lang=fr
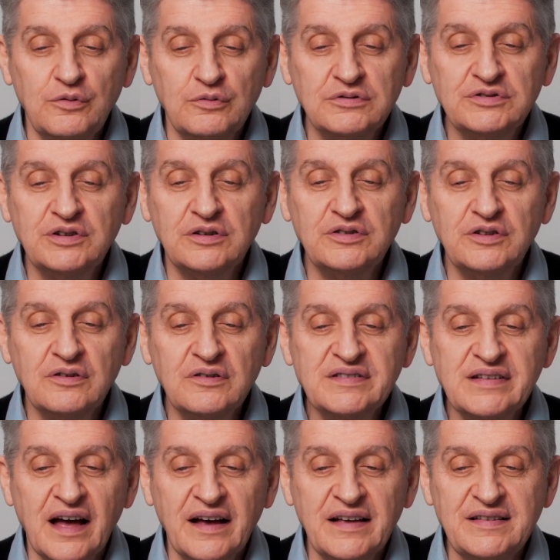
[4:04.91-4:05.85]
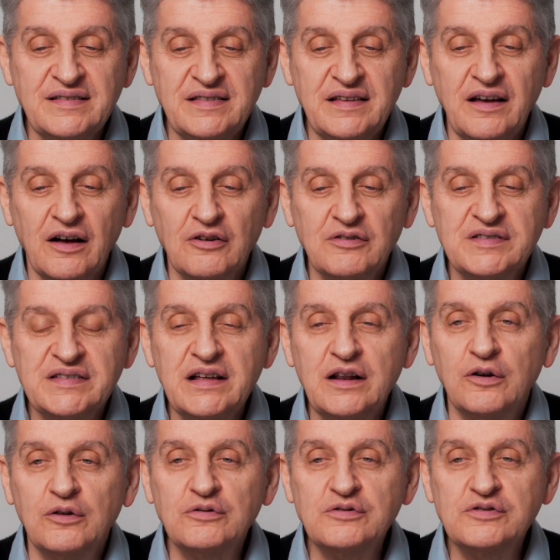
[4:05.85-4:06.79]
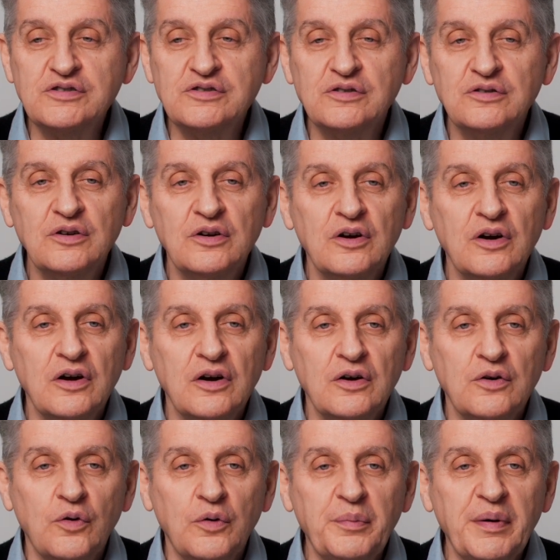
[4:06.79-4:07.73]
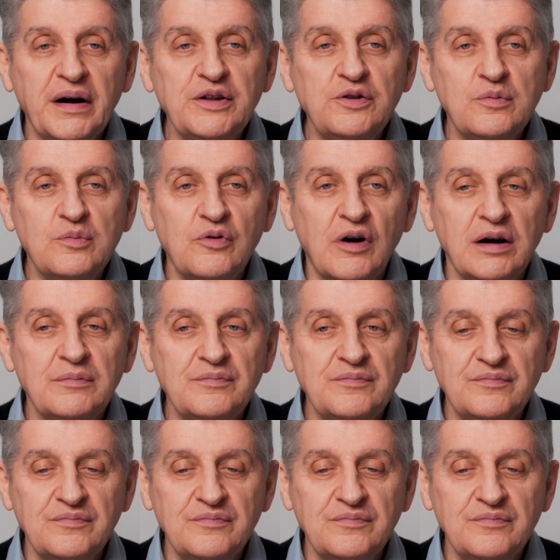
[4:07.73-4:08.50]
ont tendance à rester en silence auprès de moi